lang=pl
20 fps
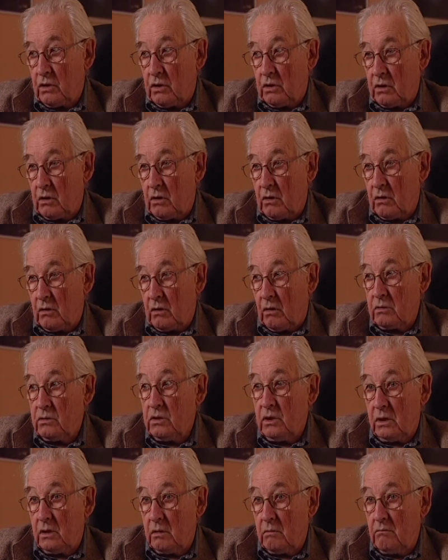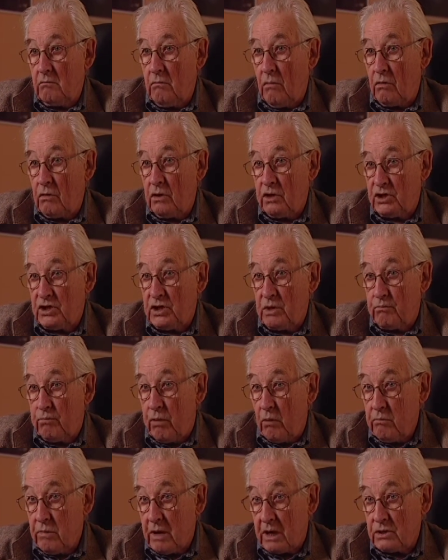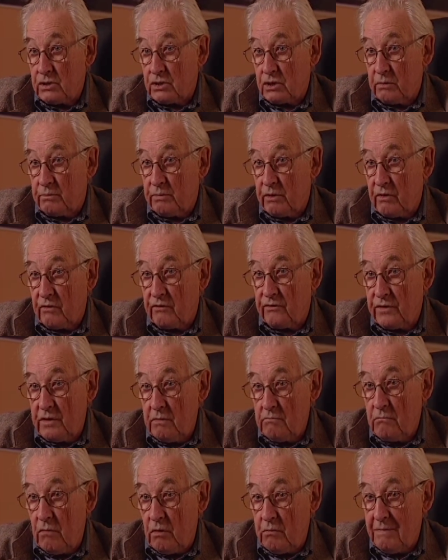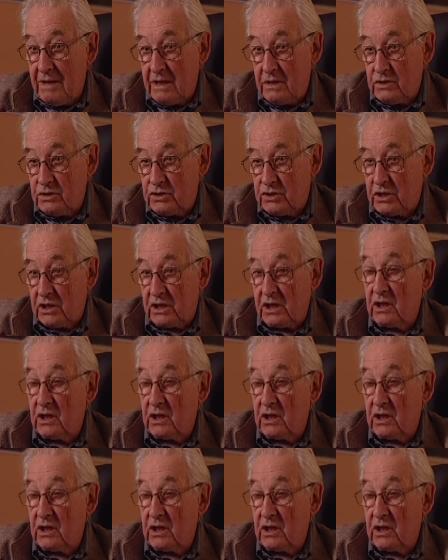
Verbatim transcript: e, oni mogli się pobrać dopiero w tym momencie,